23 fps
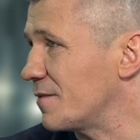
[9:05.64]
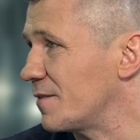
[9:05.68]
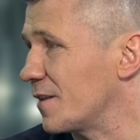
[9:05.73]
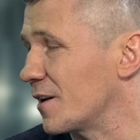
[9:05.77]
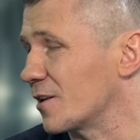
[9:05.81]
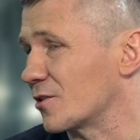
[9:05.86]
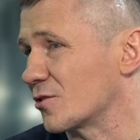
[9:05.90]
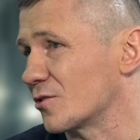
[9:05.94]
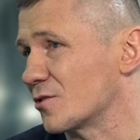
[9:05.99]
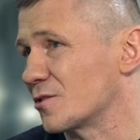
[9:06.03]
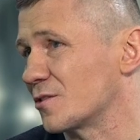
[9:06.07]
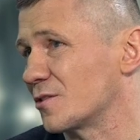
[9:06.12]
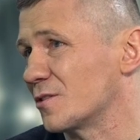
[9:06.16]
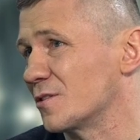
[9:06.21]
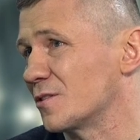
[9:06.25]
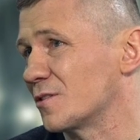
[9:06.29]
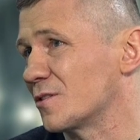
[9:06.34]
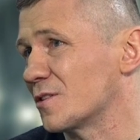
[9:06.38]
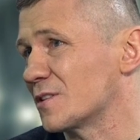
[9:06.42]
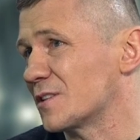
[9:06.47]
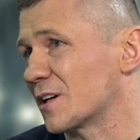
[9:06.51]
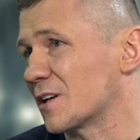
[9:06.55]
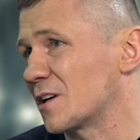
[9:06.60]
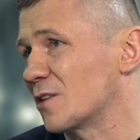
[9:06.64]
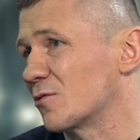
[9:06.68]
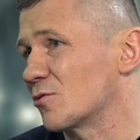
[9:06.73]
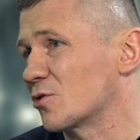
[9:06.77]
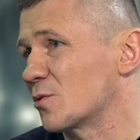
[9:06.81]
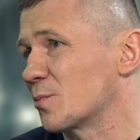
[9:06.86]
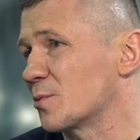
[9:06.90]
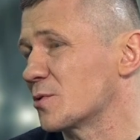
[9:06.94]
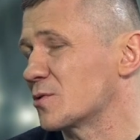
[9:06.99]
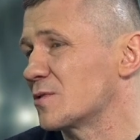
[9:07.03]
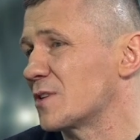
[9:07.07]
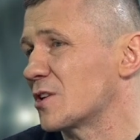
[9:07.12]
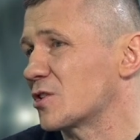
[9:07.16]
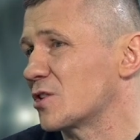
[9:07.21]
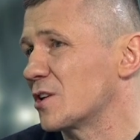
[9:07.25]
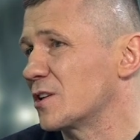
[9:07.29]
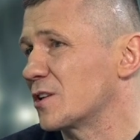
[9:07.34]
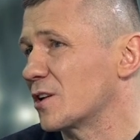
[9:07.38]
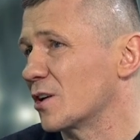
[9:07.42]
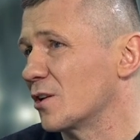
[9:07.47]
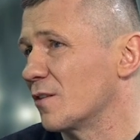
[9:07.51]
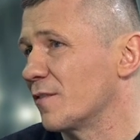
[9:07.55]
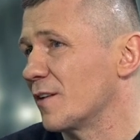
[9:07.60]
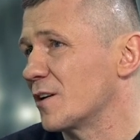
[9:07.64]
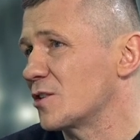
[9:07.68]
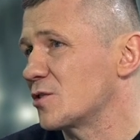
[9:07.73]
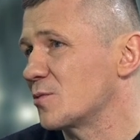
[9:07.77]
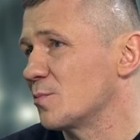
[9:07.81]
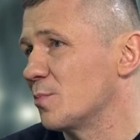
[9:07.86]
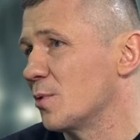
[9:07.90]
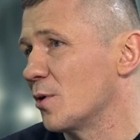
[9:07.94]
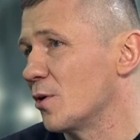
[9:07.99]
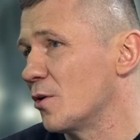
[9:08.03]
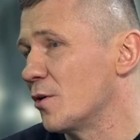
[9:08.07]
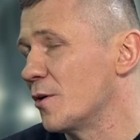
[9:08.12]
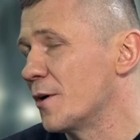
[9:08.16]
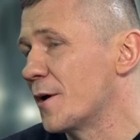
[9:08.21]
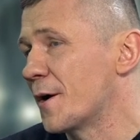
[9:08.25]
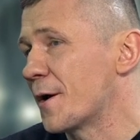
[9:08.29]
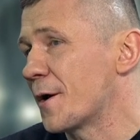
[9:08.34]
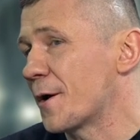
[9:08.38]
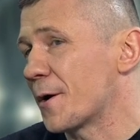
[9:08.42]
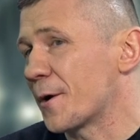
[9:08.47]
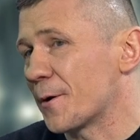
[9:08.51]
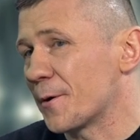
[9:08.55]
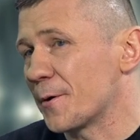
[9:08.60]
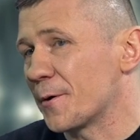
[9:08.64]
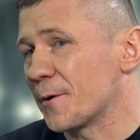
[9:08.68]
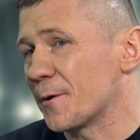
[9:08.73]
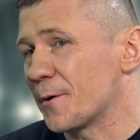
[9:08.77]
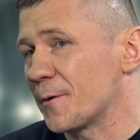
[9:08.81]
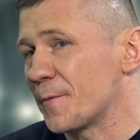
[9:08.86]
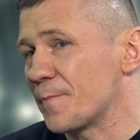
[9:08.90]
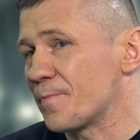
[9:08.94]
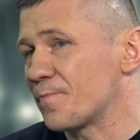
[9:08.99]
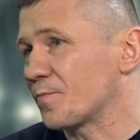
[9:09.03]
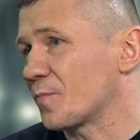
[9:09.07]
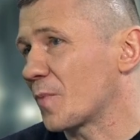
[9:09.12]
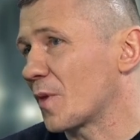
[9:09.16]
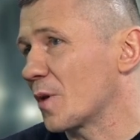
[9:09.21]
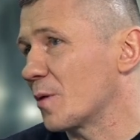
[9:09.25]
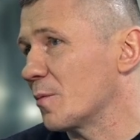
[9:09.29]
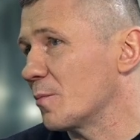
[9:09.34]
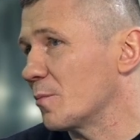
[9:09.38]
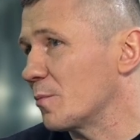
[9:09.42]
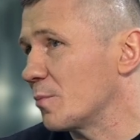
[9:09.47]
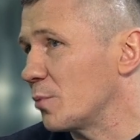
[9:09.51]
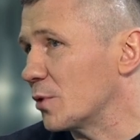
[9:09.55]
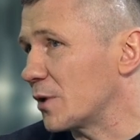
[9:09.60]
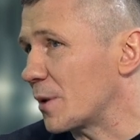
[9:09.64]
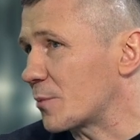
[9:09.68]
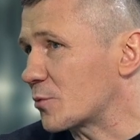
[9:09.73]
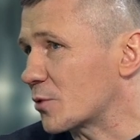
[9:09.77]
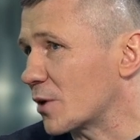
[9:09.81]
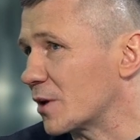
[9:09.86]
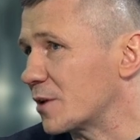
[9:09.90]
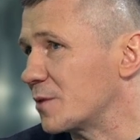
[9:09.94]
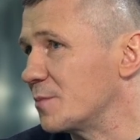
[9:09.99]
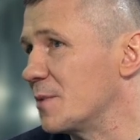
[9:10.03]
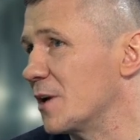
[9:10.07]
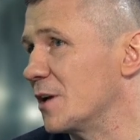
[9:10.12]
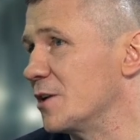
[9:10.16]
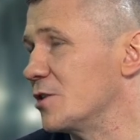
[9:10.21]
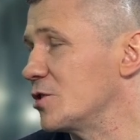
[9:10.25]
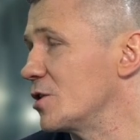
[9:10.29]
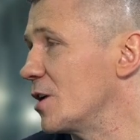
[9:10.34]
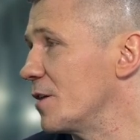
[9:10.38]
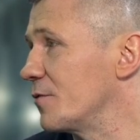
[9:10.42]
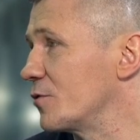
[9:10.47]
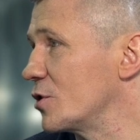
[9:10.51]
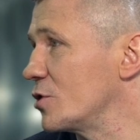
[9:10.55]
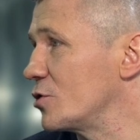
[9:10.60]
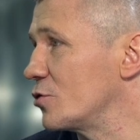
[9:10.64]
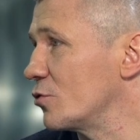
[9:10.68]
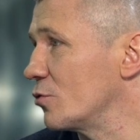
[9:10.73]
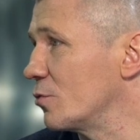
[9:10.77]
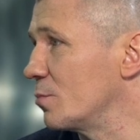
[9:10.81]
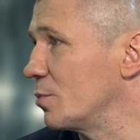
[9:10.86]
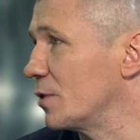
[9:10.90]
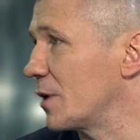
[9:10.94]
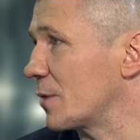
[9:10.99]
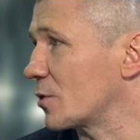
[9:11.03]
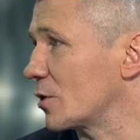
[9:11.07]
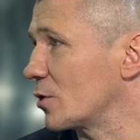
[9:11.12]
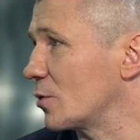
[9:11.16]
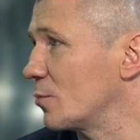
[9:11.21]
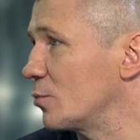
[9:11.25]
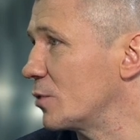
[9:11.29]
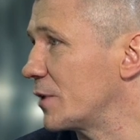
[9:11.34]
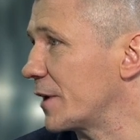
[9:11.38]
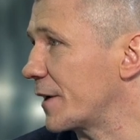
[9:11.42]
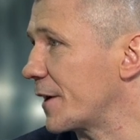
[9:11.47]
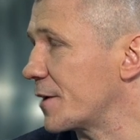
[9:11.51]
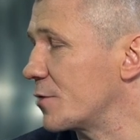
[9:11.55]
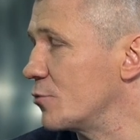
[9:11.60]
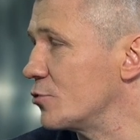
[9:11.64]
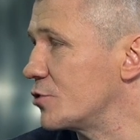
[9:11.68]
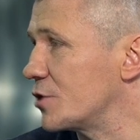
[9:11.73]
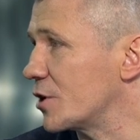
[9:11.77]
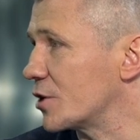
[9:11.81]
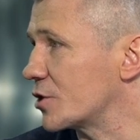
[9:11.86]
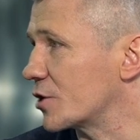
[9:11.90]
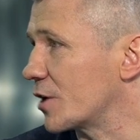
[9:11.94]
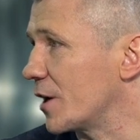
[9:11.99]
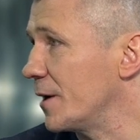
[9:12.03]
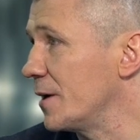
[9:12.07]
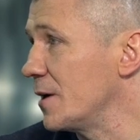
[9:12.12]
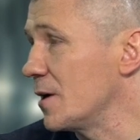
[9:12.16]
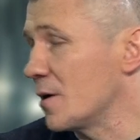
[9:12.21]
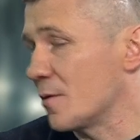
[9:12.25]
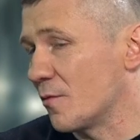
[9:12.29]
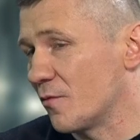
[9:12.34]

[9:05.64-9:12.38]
większość to, to jest takich, którzy po prostu zaczęli trenować, bo, y, bo na przykład mieli źle w życiu, bo na przykład to była taka ich ucieczka.